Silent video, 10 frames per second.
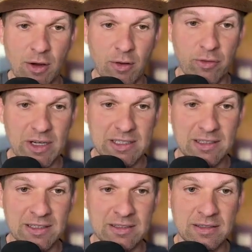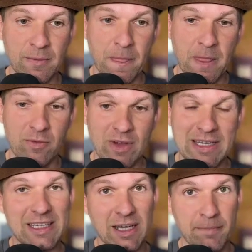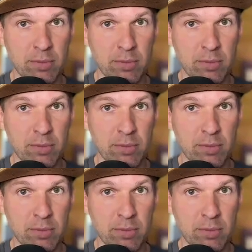Fakt ist, wenn ich ein